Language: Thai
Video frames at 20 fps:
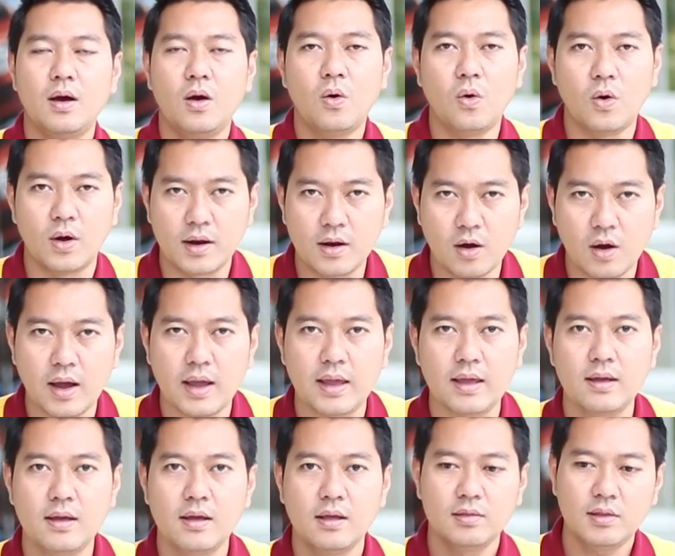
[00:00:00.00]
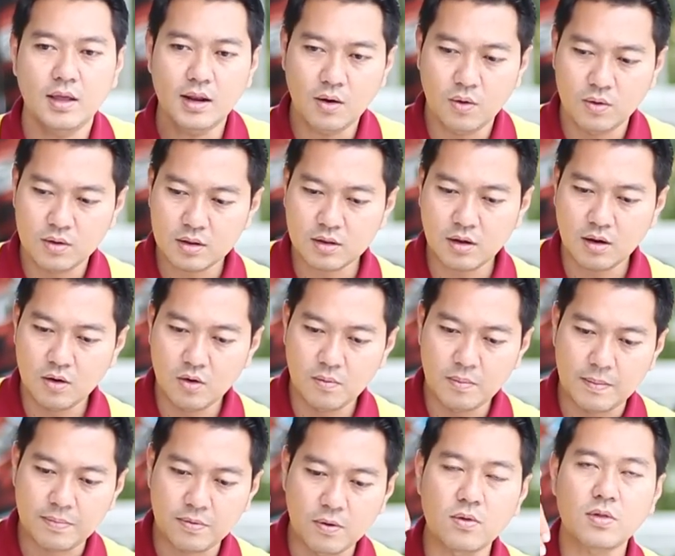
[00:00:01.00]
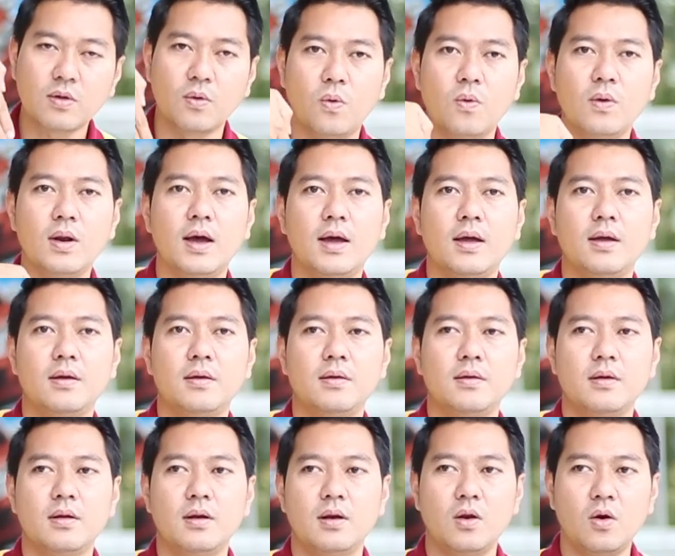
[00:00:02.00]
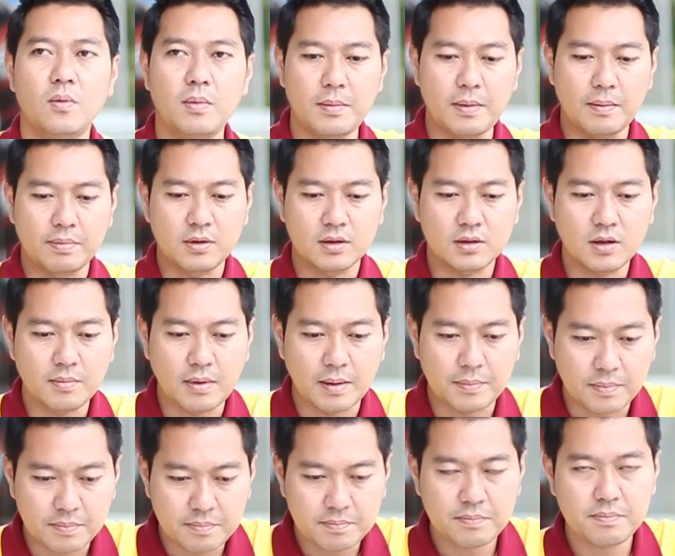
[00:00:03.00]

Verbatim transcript: โหดหน่อย ที่ลงยังต้องลงแบบสูงๆเลย ลงมาแบบจะต้องแบบ